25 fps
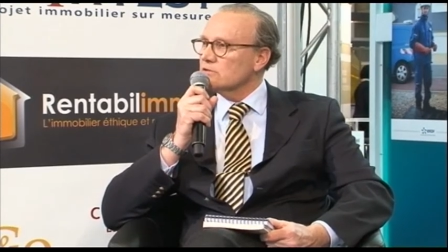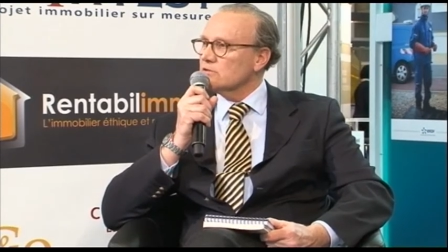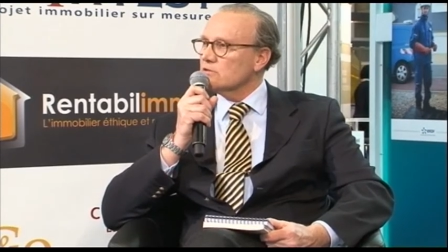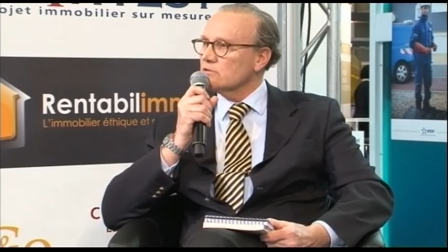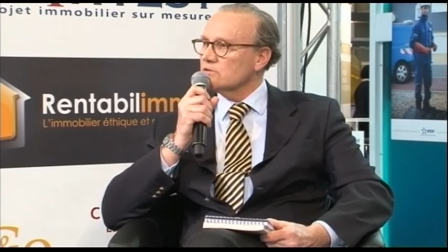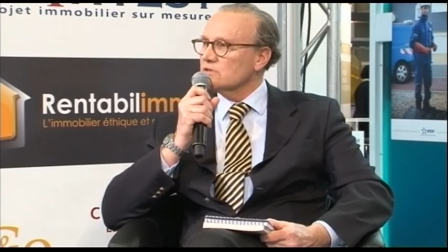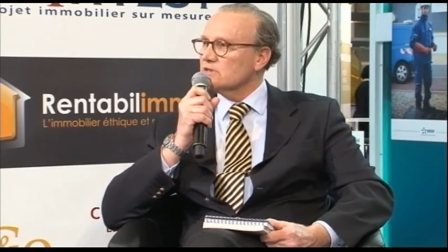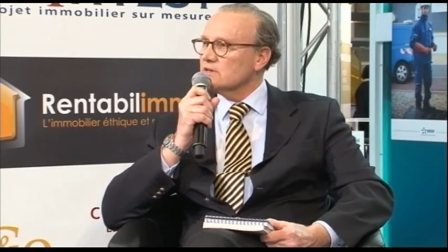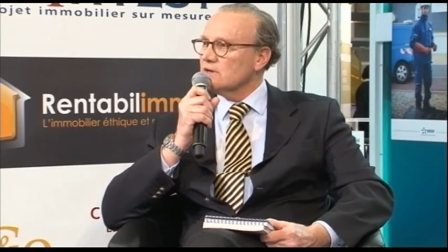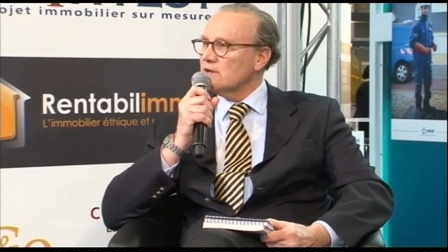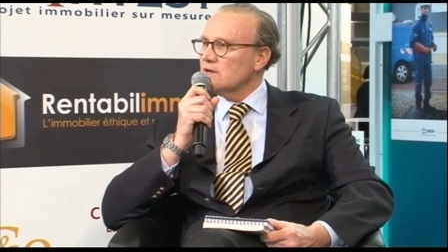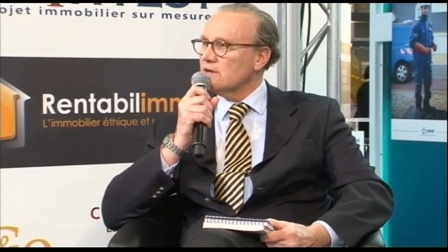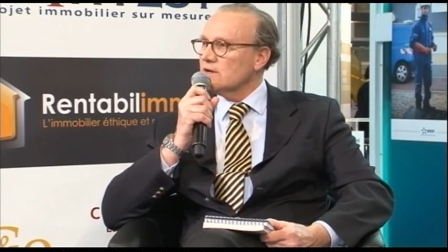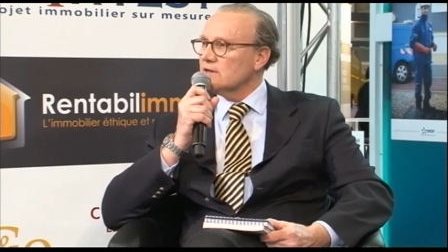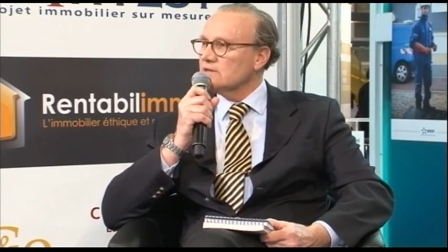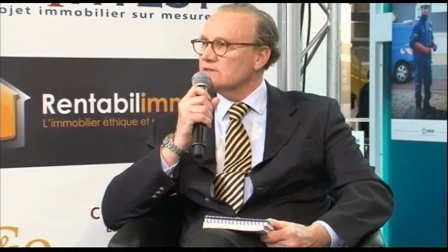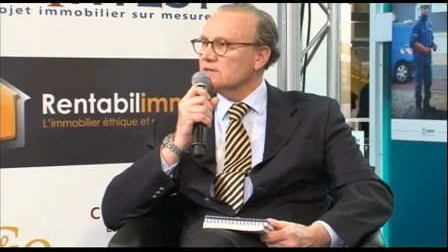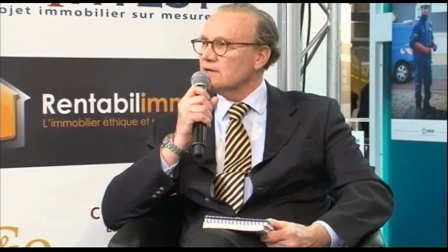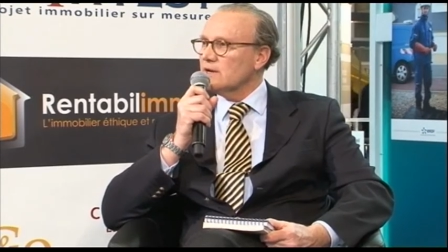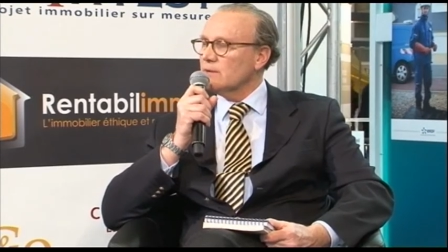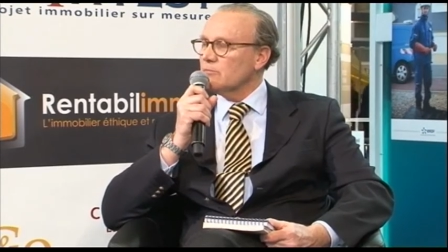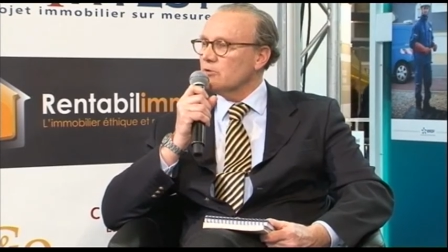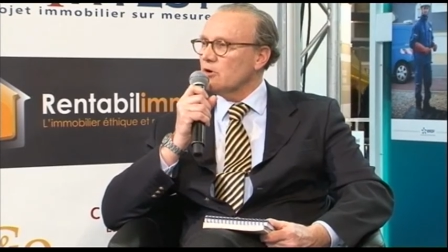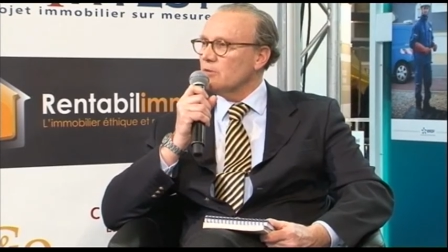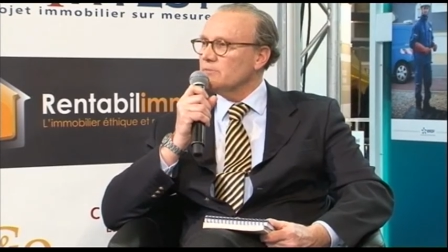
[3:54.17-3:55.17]
Donc c'est
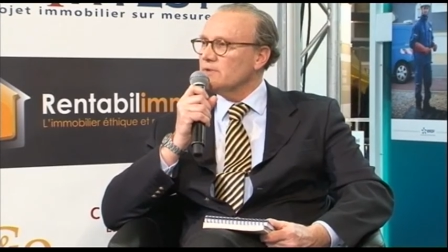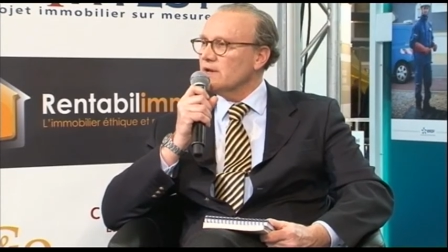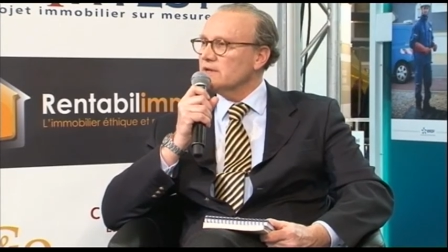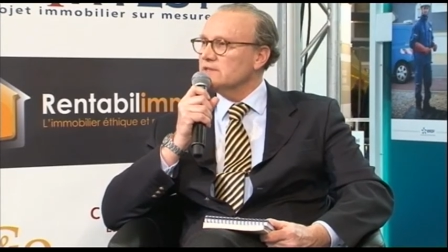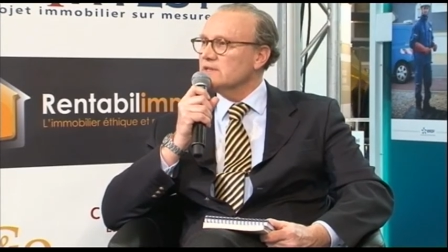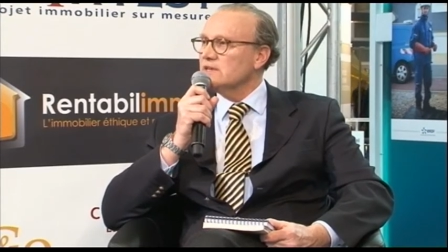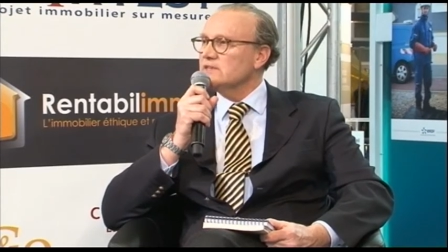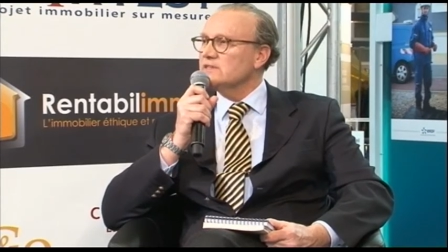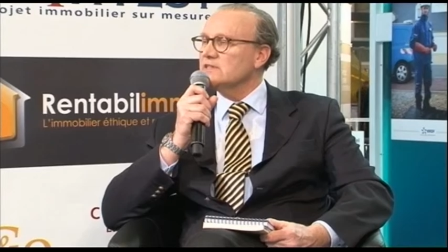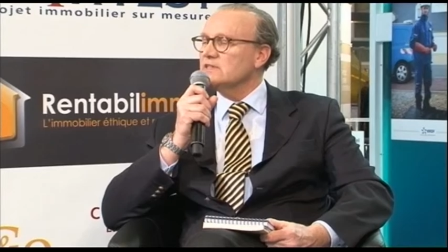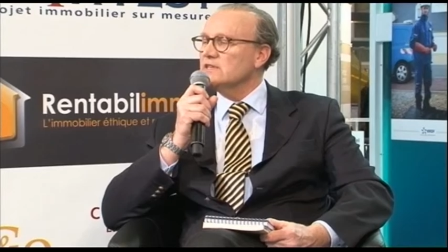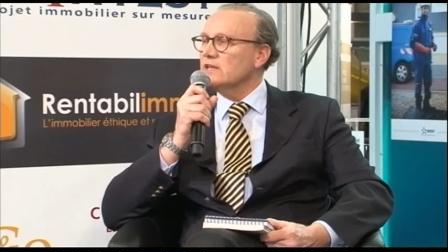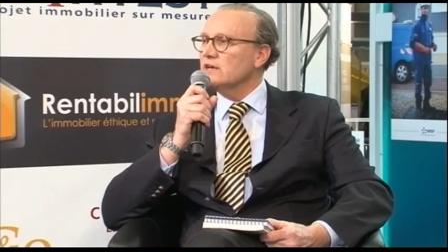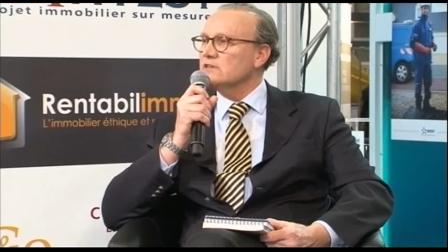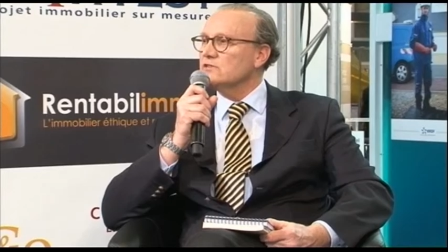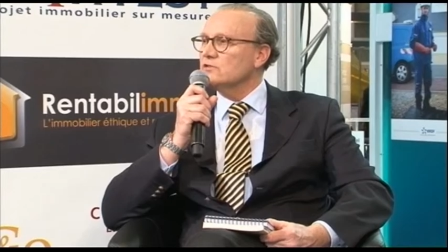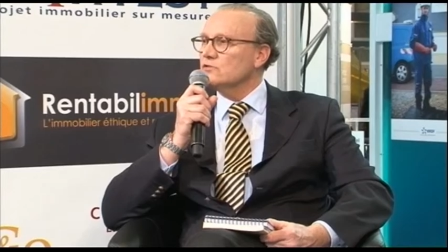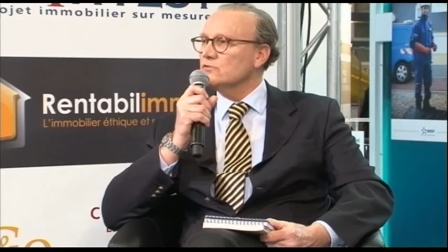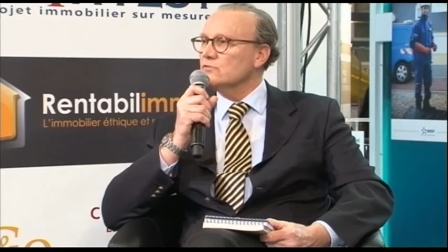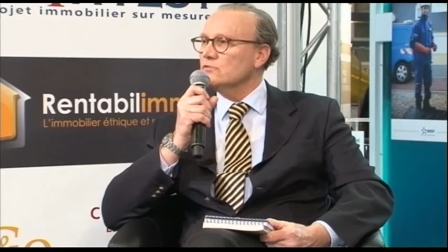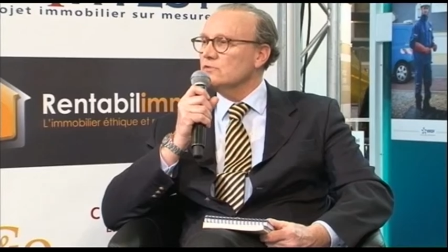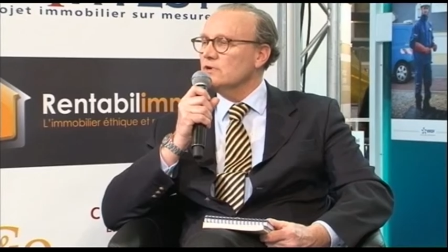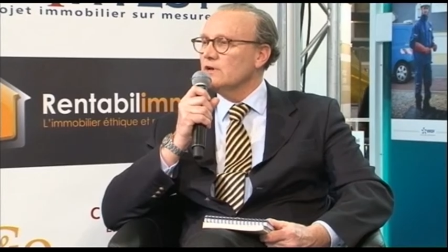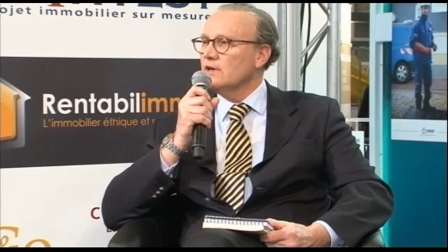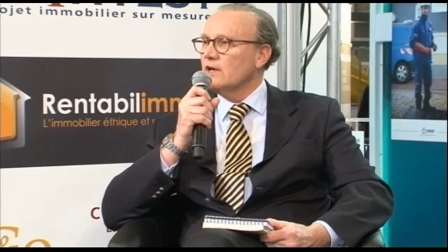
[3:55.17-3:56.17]
la, première
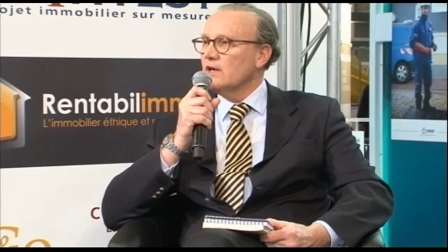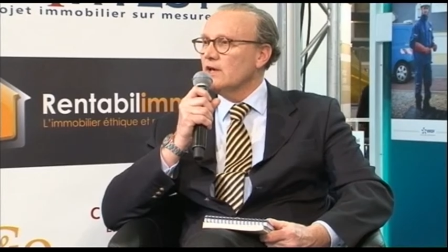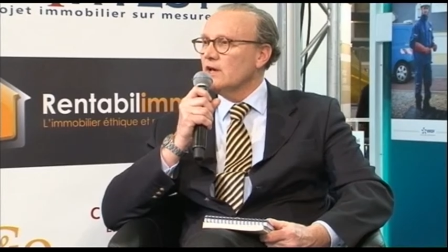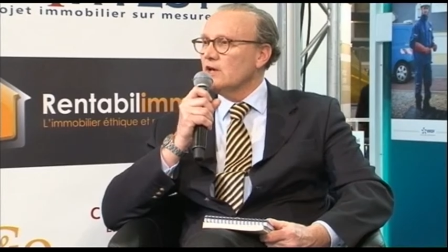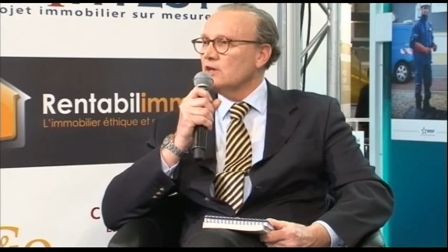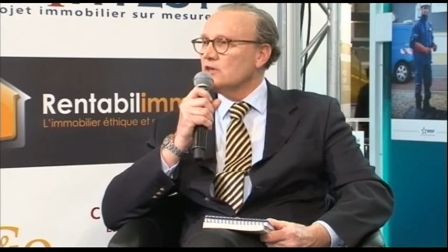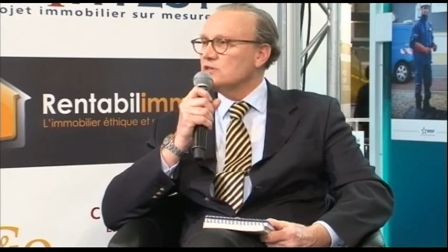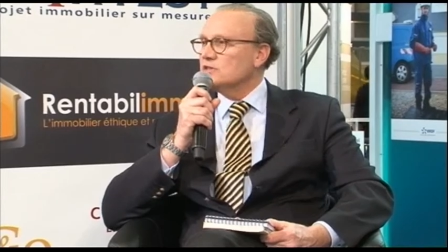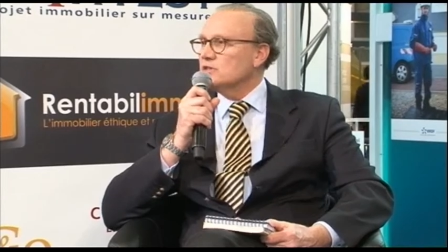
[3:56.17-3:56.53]
destination. Sur quelle